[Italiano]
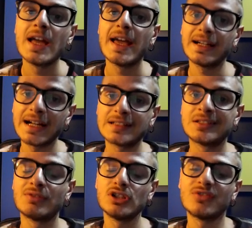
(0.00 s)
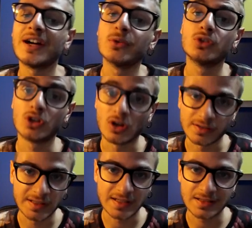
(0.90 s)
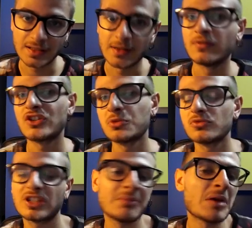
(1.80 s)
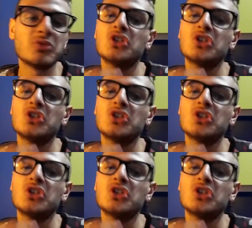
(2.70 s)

e ragazzi voglio fare un contest, Facciamo, chiamiamolo